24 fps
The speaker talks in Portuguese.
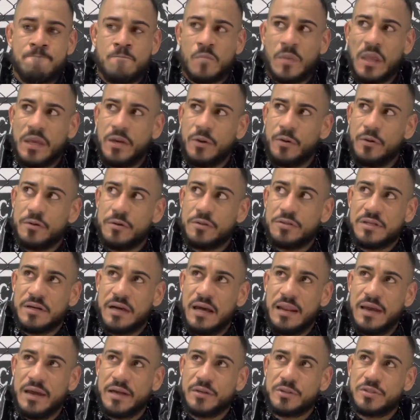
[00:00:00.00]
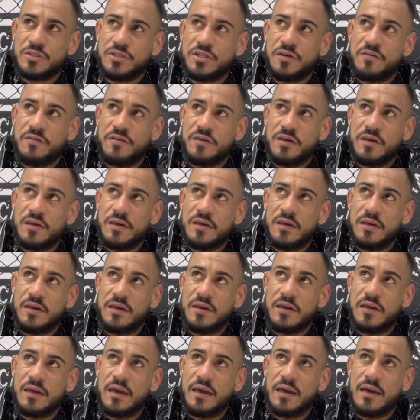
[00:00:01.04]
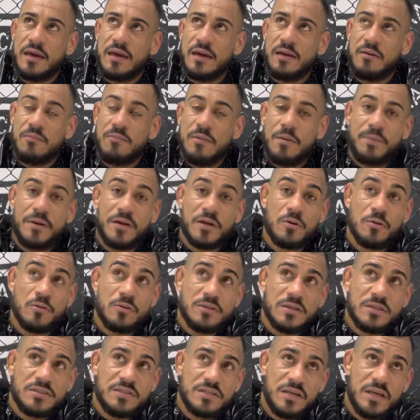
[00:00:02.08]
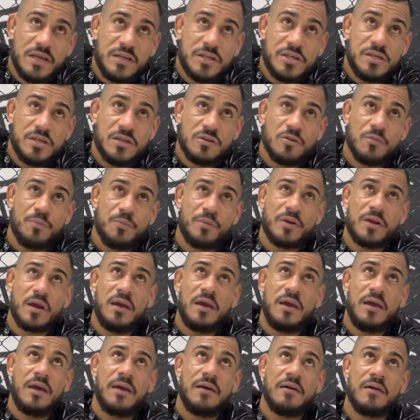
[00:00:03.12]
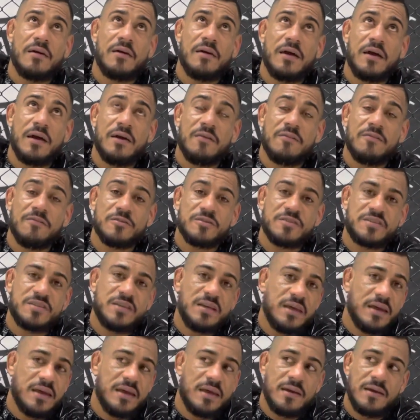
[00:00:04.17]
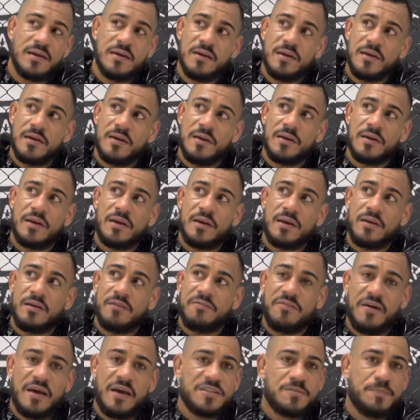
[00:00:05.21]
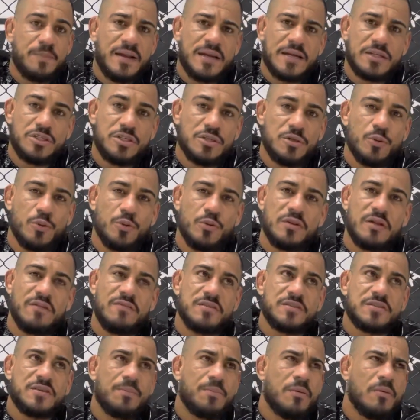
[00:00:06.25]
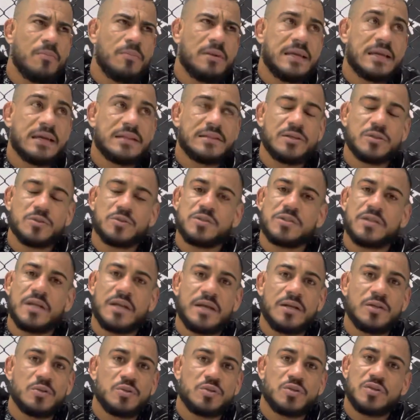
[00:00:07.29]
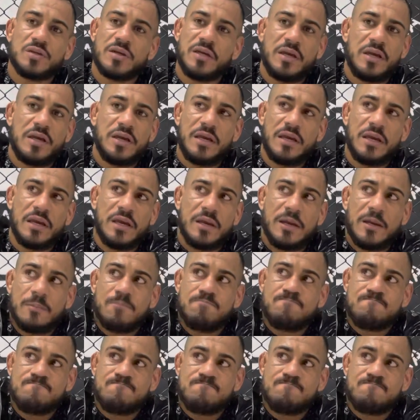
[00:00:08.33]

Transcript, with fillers: E hoje, galera, eu tive é, uma pergunta assim, Tito, por que você, em véspera de luta, você publica teus treinos e,